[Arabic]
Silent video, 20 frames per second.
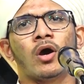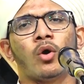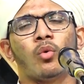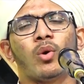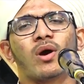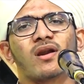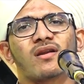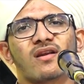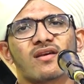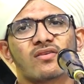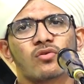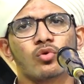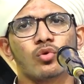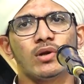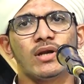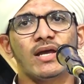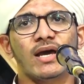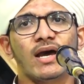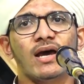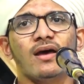
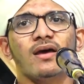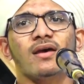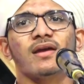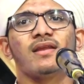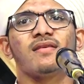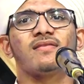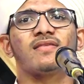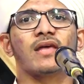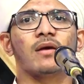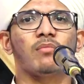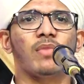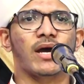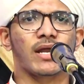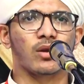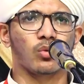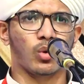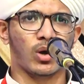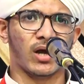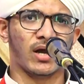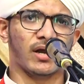والرسول لآخر
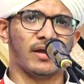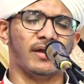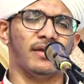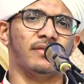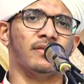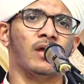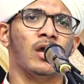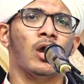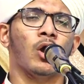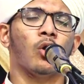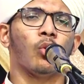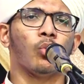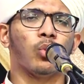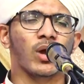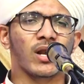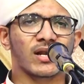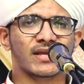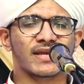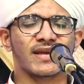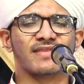الزمان واحد
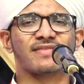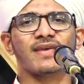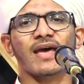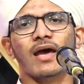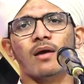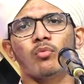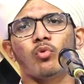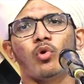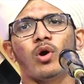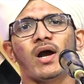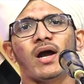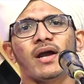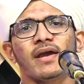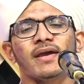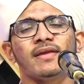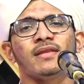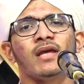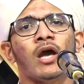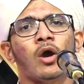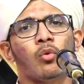والكتاب
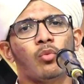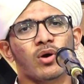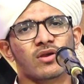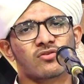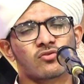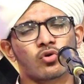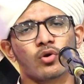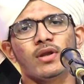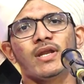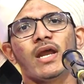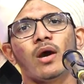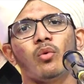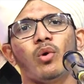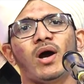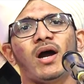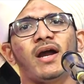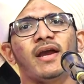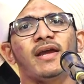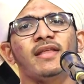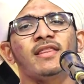واحد والسنة
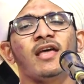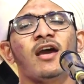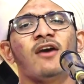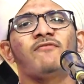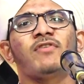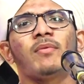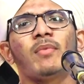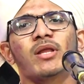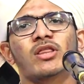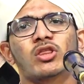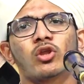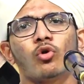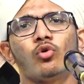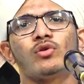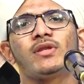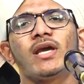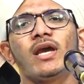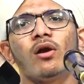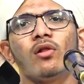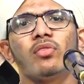واحد فما
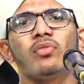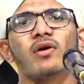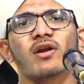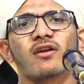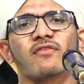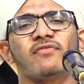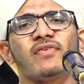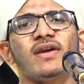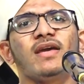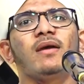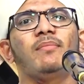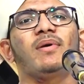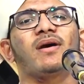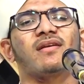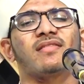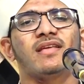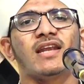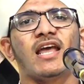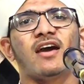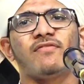التوجيه الظرفي
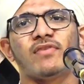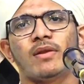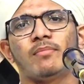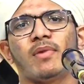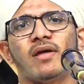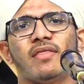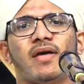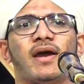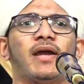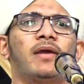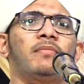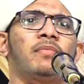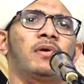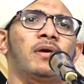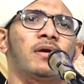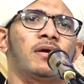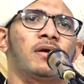باختلاف المذاهب